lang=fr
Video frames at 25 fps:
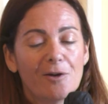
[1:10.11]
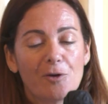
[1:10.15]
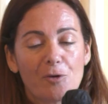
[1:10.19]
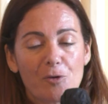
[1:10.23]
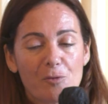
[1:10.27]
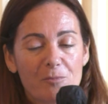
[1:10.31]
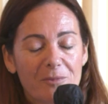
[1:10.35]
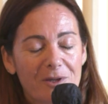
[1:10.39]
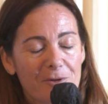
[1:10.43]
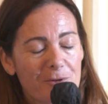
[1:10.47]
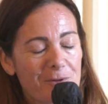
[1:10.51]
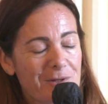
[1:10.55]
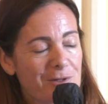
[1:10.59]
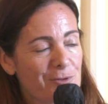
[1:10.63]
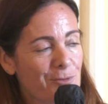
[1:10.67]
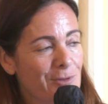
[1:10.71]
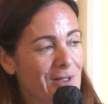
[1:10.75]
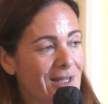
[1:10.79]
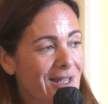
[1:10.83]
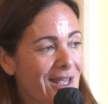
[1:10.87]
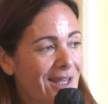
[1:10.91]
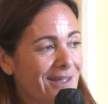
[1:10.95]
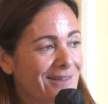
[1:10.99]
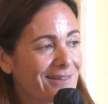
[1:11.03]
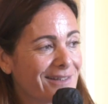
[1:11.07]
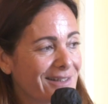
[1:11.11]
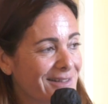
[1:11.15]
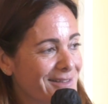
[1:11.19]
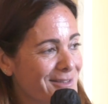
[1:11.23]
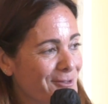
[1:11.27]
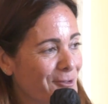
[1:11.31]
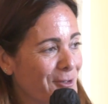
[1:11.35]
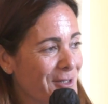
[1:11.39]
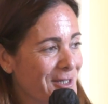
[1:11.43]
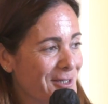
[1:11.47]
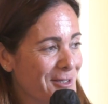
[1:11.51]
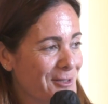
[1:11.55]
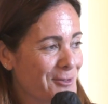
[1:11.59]
Roméo et Juliette,
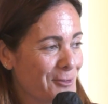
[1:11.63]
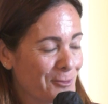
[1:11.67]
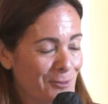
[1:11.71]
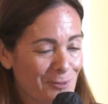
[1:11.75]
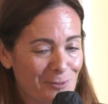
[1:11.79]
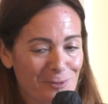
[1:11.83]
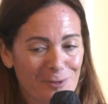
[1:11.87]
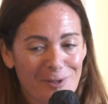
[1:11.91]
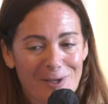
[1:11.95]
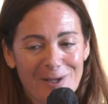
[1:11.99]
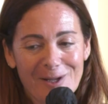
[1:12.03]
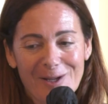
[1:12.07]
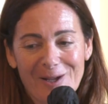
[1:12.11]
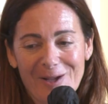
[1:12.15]
Tristan et Iseux,